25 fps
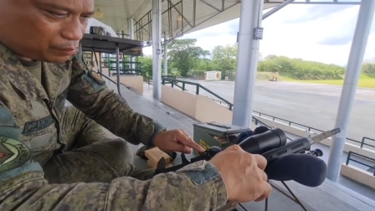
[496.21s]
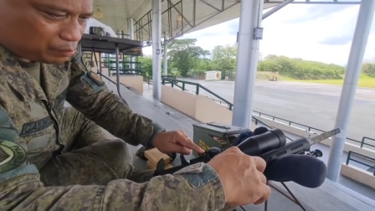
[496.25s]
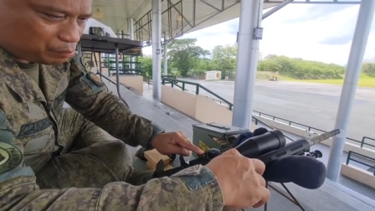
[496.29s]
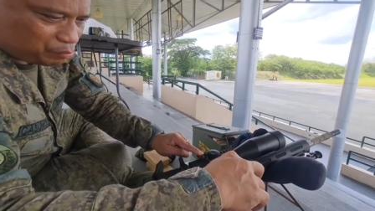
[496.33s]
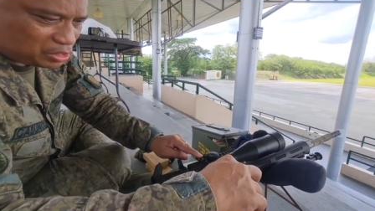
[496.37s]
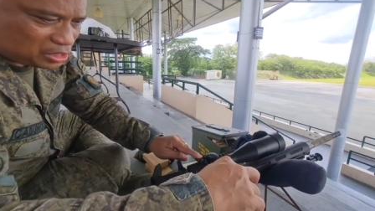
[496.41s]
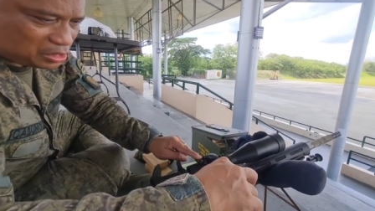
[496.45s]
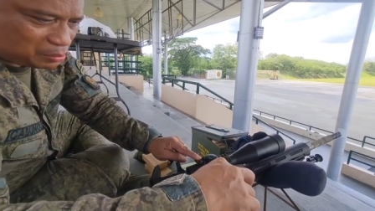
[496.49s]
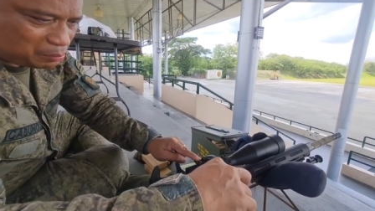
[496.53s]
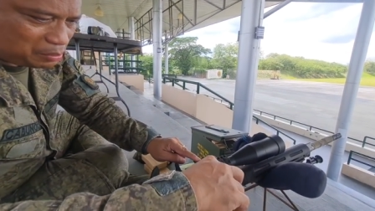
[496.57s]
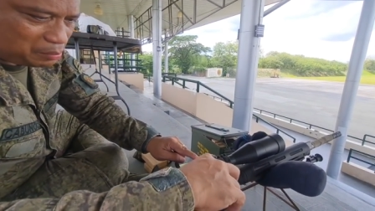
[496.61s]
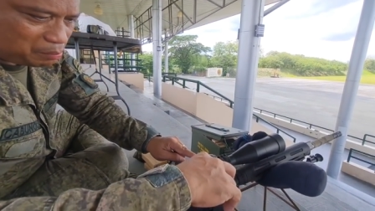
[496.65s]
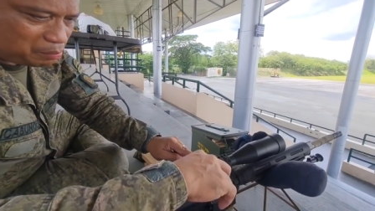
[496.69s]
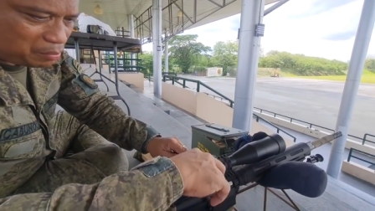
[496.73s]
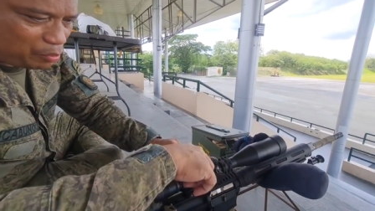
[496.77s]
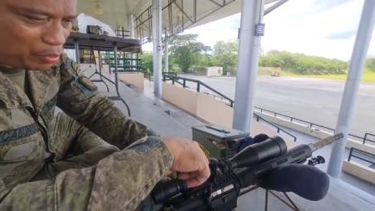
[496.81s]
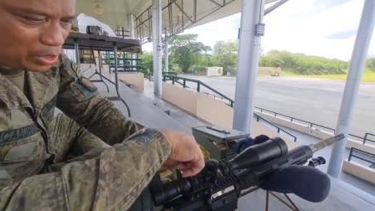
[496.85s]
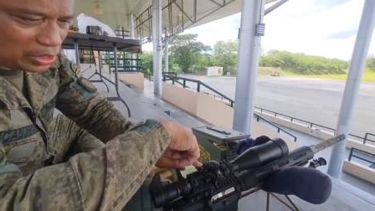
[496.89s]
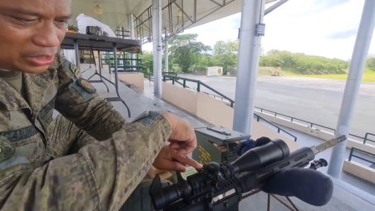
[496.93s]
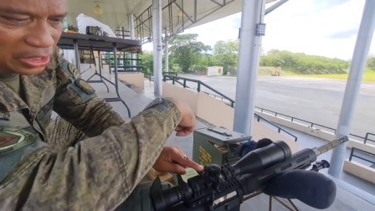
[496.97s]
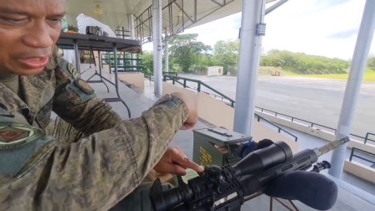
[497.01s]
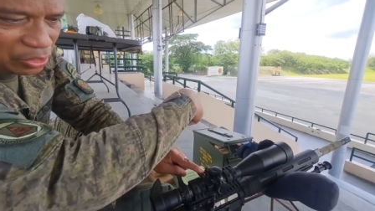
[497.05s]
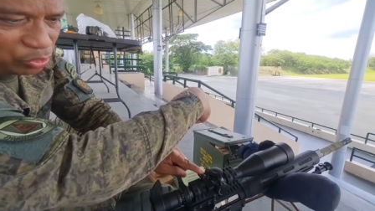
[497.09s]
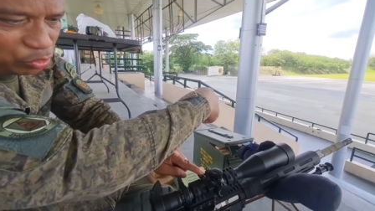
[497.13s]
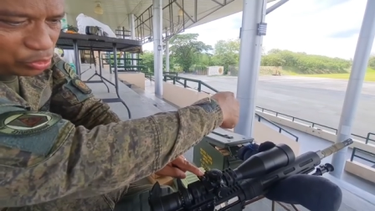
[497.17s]
ibig sabihin
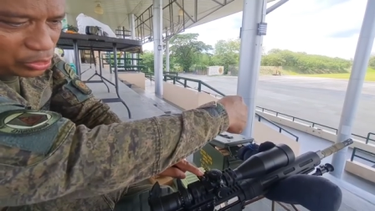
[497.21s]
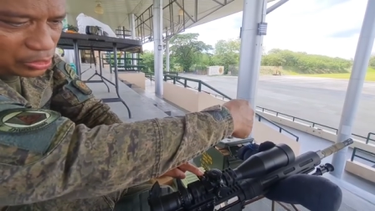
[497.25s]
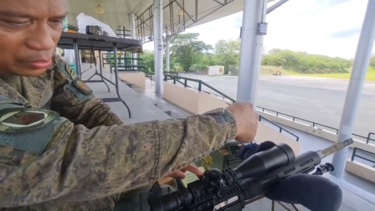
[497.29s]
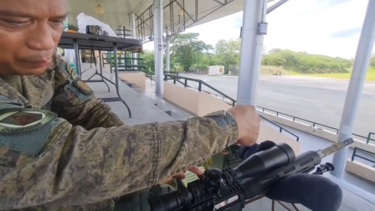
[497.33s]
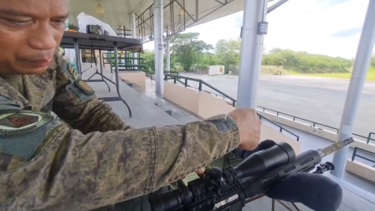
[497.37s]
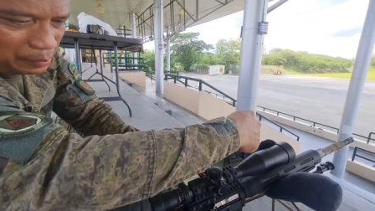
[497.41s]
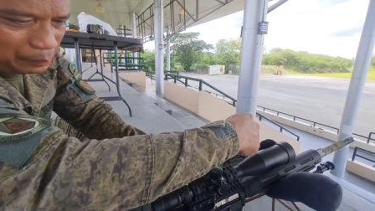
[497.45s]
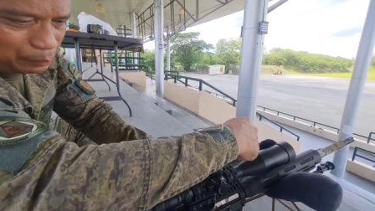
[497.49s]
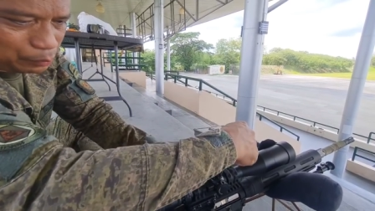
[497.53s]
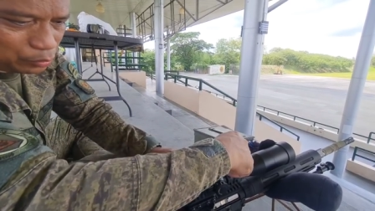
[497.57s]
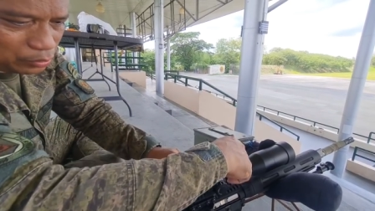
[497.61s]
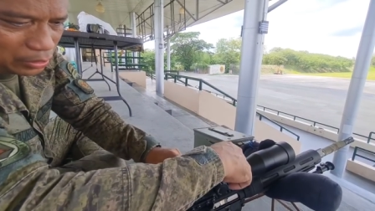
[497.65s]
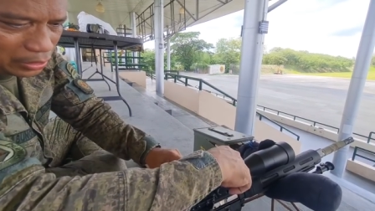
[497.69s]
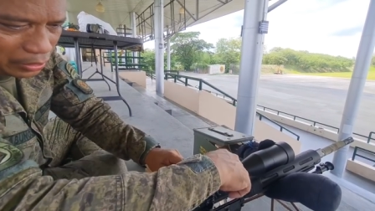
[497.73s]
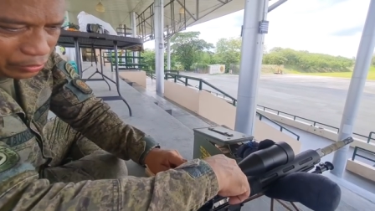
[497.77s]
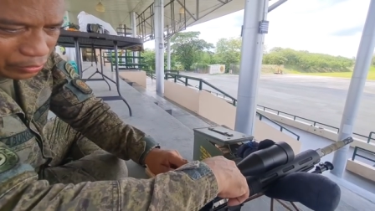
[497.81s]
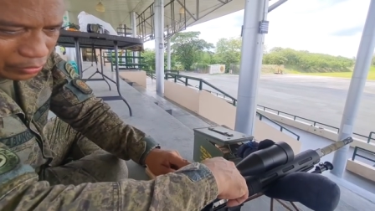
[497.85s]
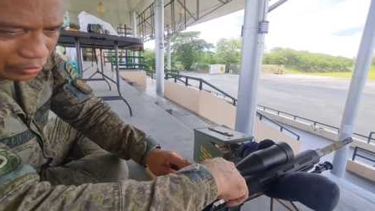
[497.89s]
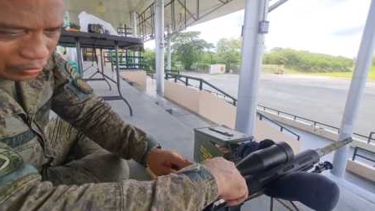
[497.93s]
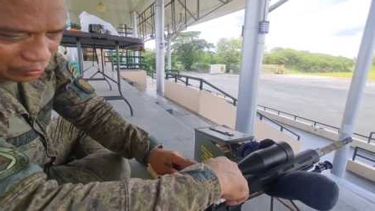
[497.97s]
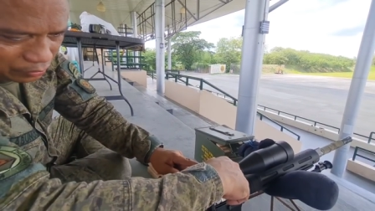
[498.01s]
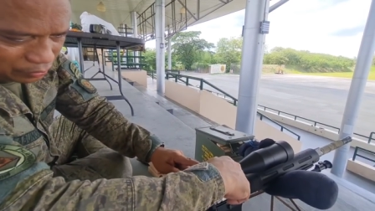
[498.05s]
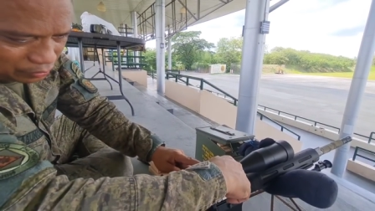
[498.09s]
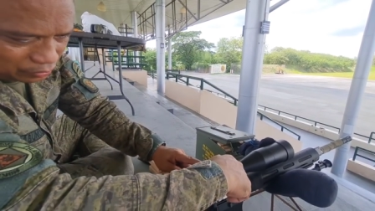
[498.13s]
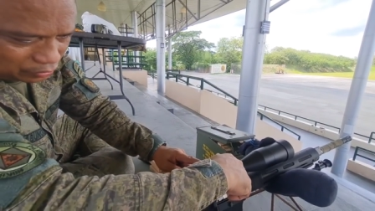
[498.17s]
bawasan ko siya papunta doon.